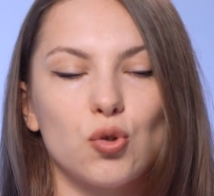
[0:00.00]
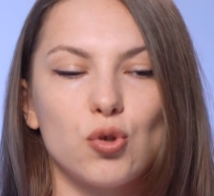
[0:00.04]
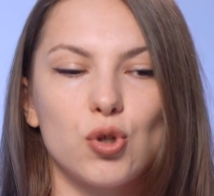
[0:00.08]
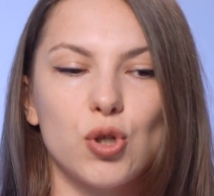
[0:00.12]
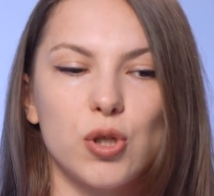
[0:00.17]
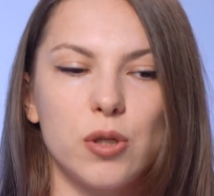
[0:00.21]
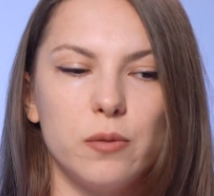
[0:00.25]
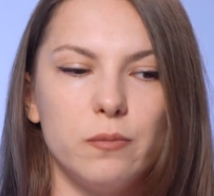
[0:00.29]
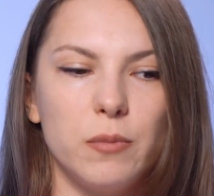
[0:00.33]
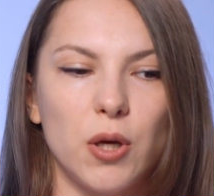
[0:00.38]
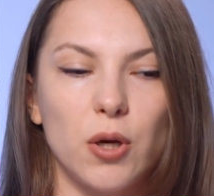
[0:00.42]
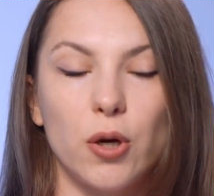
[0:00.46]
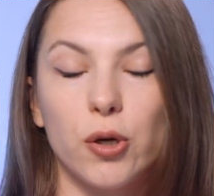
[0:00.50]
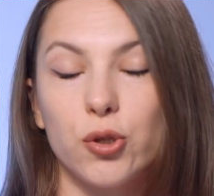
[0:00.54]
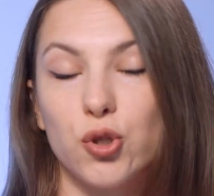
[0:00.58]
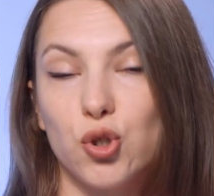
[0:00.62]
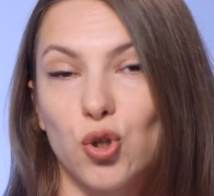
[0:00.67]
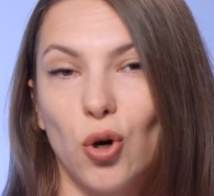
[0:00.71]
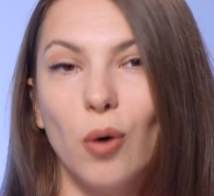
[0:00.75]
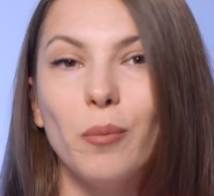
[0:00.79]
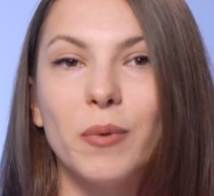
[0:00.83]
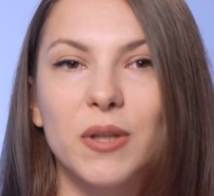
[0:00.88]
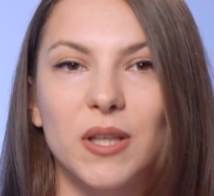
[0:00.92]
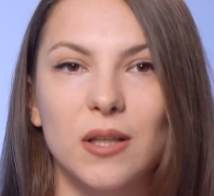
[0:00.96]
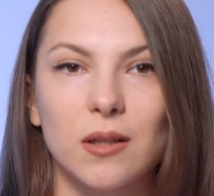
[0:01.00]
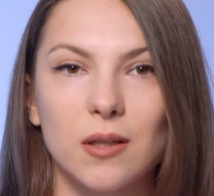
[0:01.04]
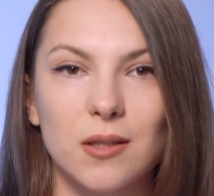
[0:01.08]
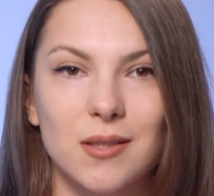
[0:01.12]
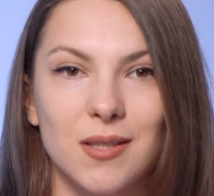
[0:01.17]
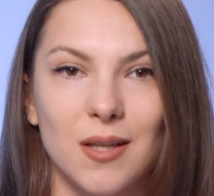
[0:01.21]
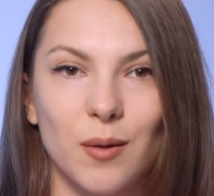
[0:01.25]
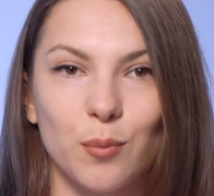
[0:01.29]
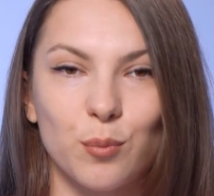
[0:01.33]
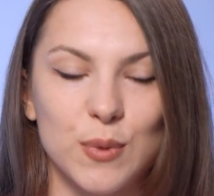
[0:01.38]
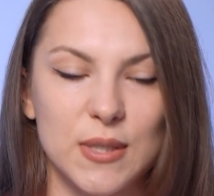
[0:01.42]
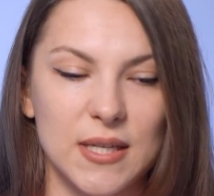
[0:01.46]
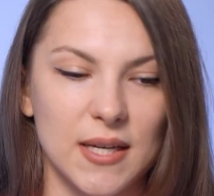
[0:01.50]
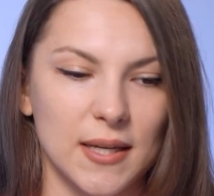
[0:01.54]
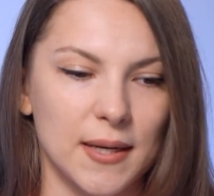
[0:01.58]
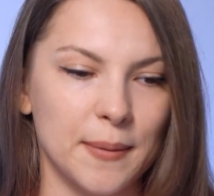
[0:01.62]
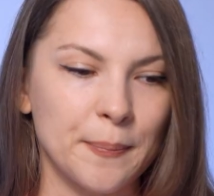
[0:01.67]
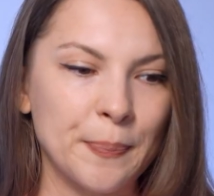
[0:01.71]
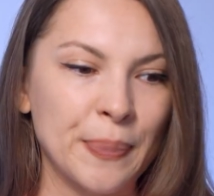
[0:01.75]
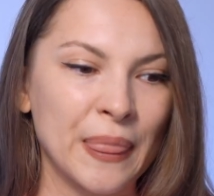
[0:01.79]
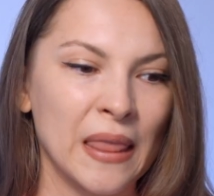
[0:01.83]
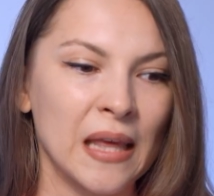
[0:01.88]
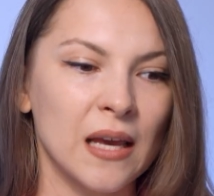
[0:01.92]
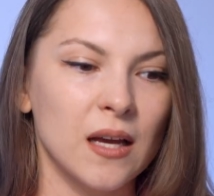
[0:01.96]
тоже имею. О чем это на самом деле?